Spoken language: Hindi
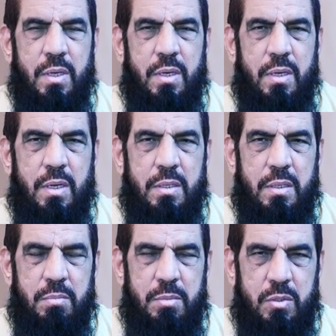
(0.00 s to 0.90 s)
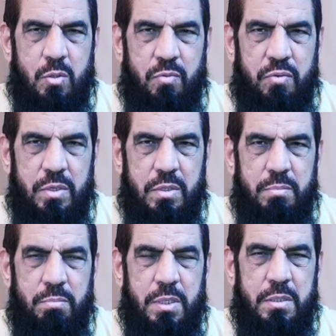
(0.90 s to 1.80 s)
अल्लाह ने हमें तौफीक
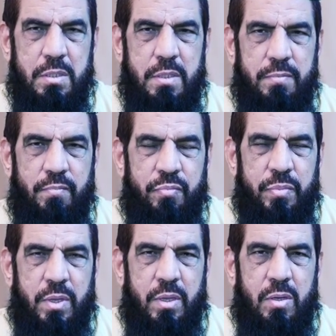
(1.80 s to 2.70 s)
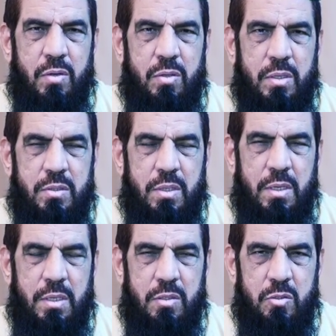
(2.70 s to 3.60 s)
बख्शी और एक
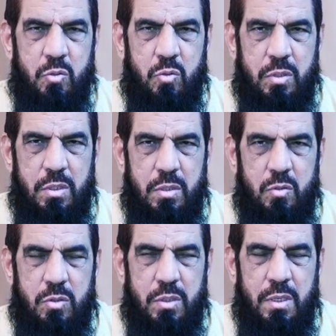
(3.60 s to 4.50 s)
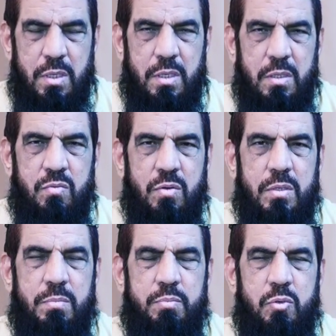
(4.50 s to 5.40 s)
तहरीक शुरू की जो तहरीक इस
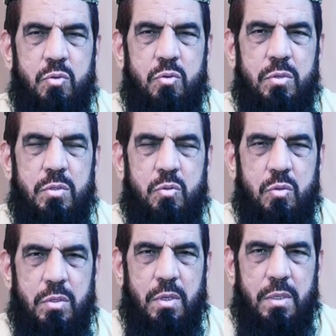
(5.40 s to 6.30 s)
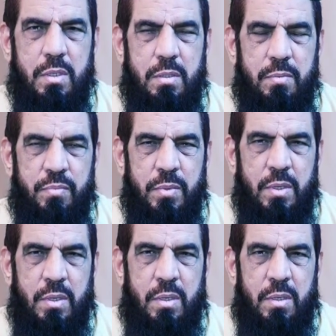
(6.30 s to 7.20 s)
वक्त पूरी दुनिया के
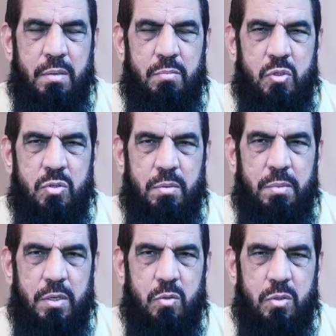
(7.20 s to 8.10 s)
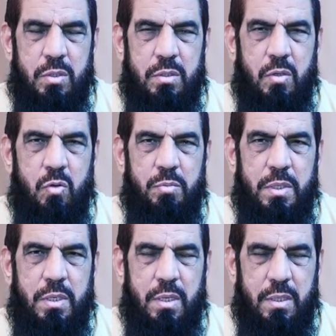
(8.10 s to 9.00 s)
मुसलमानों के दिलों
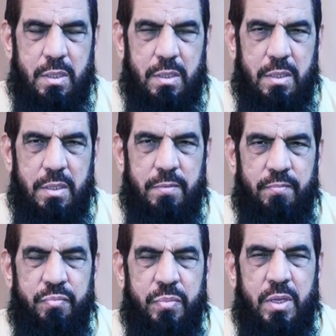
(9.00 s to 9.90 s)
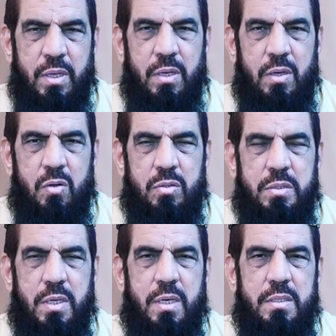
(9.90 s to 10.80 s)
में घर कर गई और
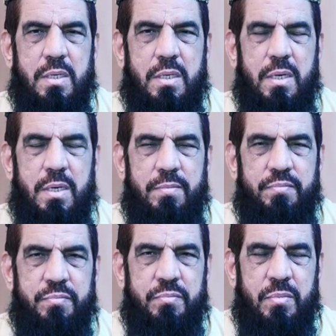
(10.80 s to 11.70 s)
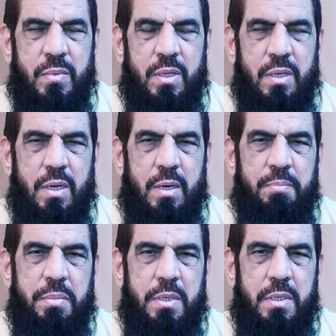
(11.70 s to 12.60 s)
जगह जगह
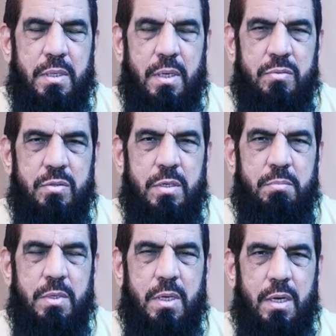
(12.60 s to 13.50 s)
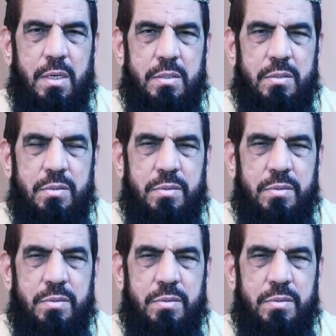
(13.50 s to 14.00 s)
अपने अजीम कायद